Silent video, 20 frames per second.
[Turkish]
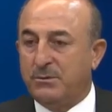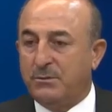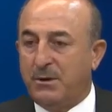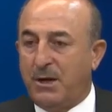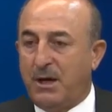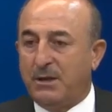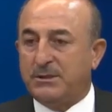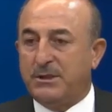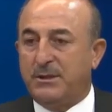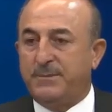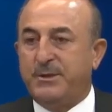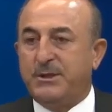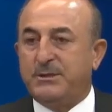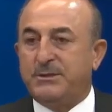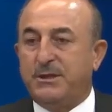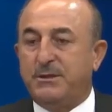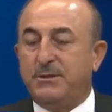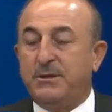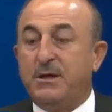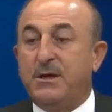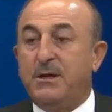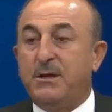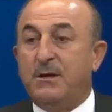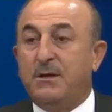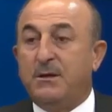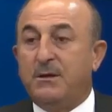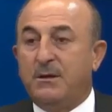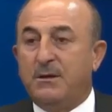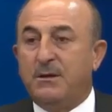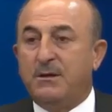Azerbaycan
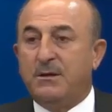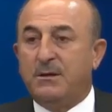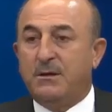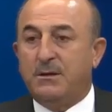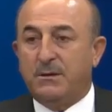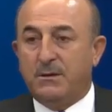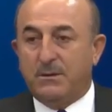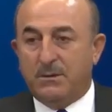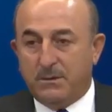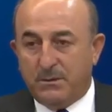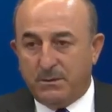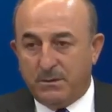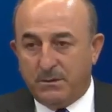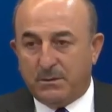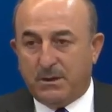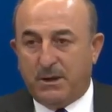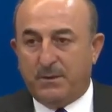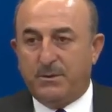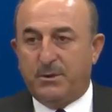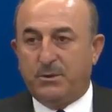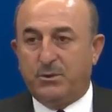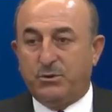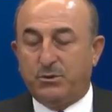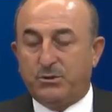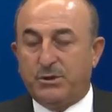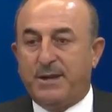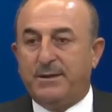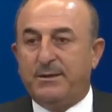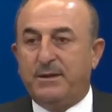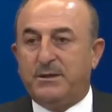e, tabii
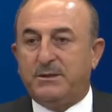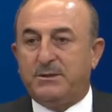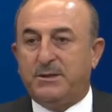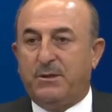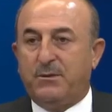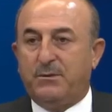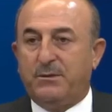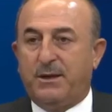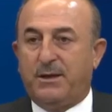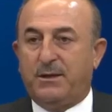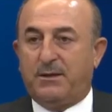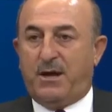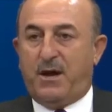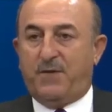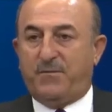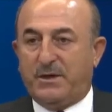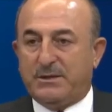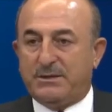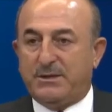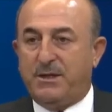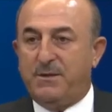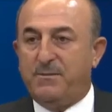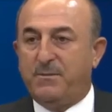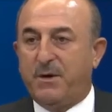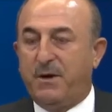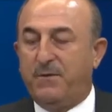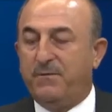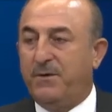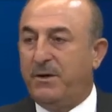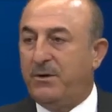güçlendikçe onlara daha fazla
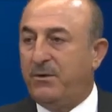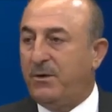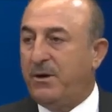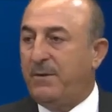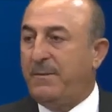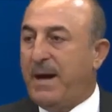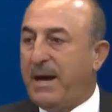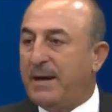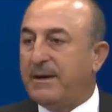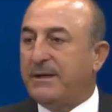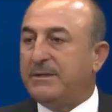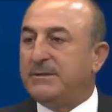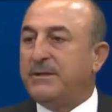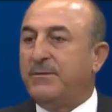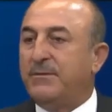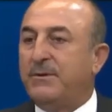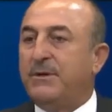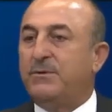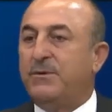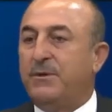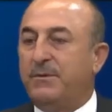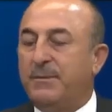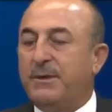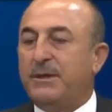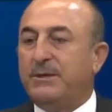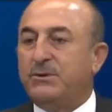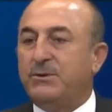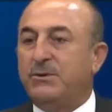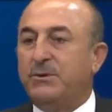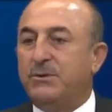imkan veriyor ama herkes evine dönmek
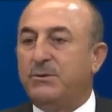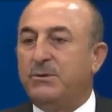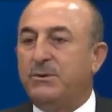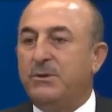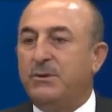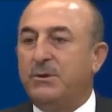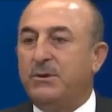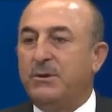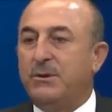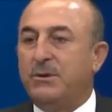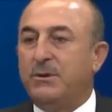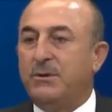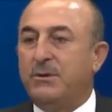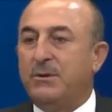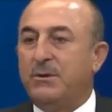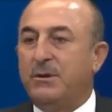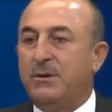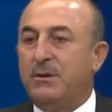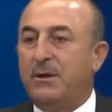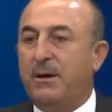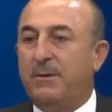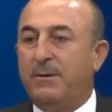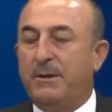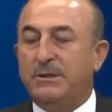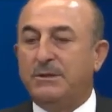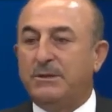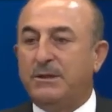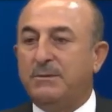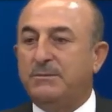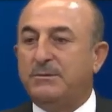istiyor. Ama
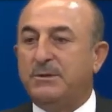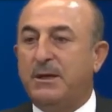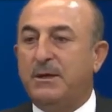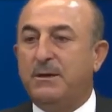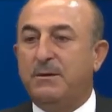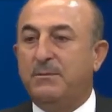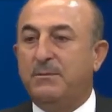hiç kimse